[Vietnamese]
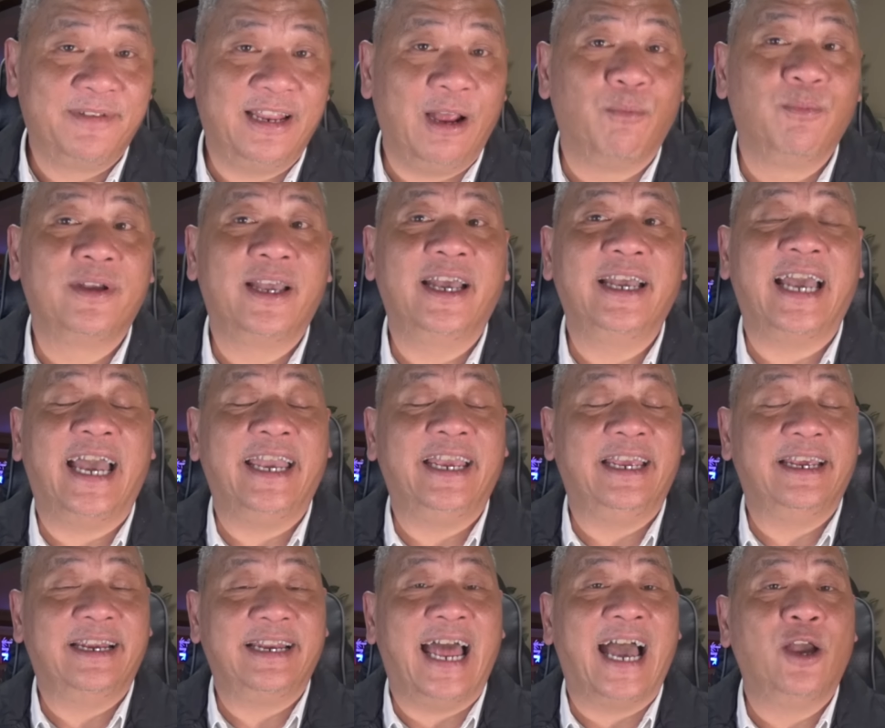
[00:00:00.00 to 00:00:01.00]
trong cái
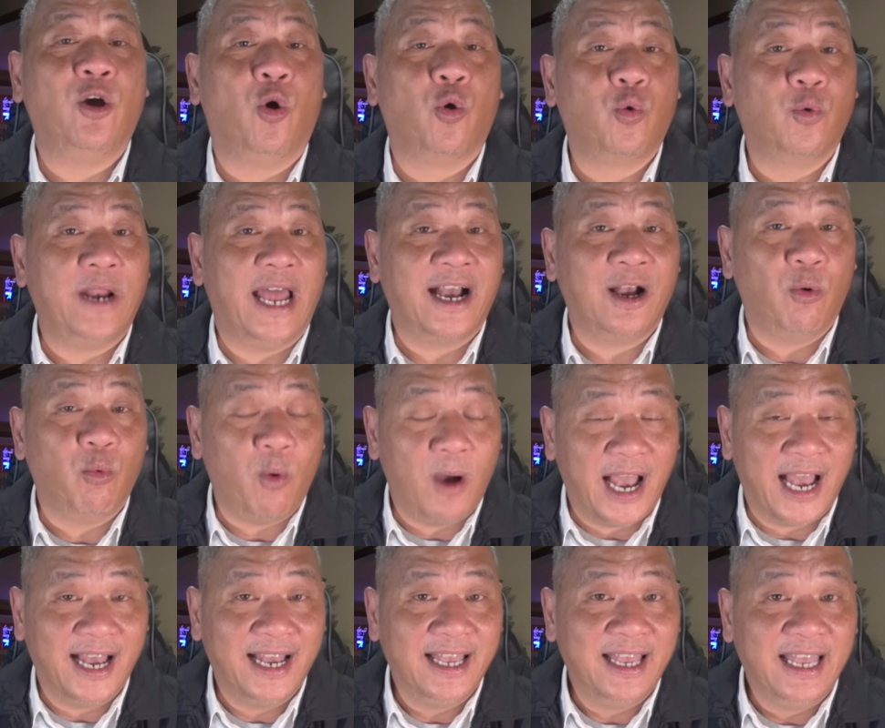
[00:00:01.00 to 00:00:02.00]
ngày à, đại hội của đảng Cộng
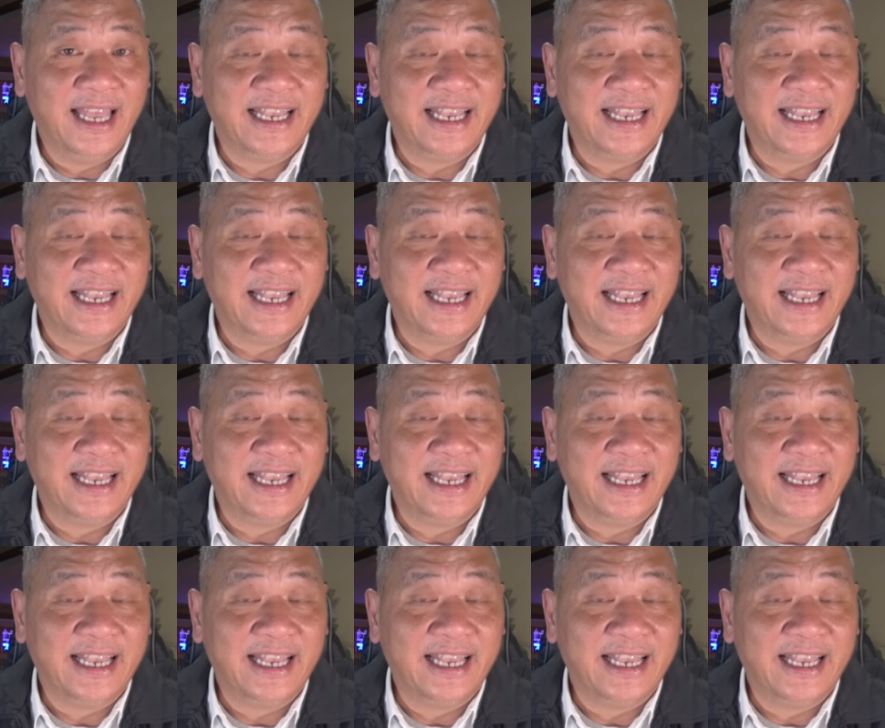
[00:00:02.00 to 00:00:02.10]
hòa